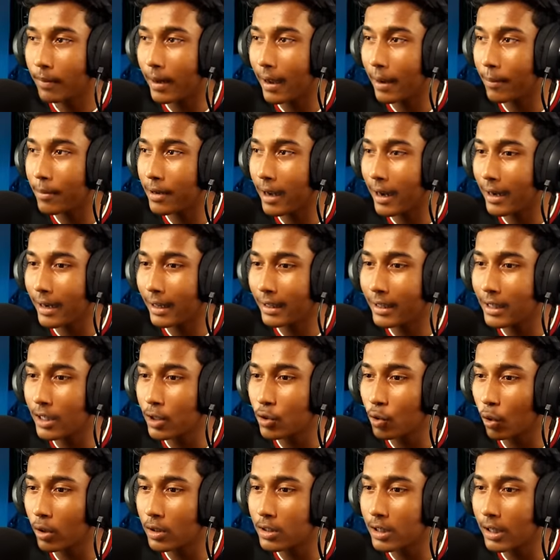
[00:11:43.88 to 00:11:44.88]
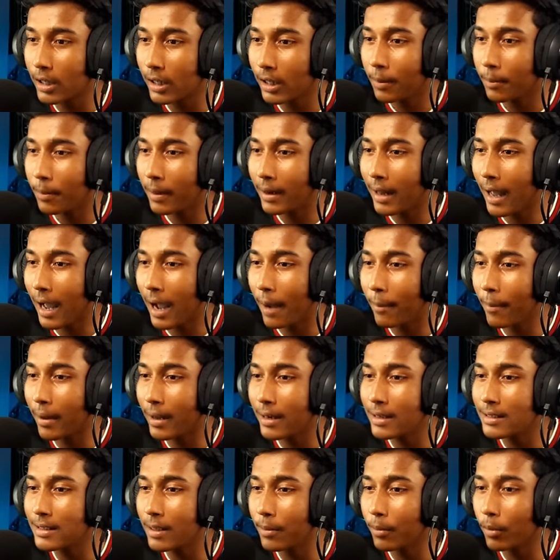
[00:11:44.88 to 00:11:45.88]
ভাই আমি জানি না কি চলছে বাট
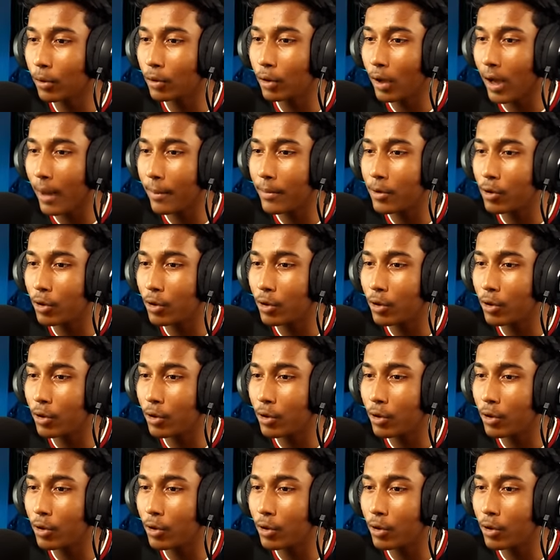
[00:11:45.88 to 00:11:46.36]
আমার হিসেব মতো আমি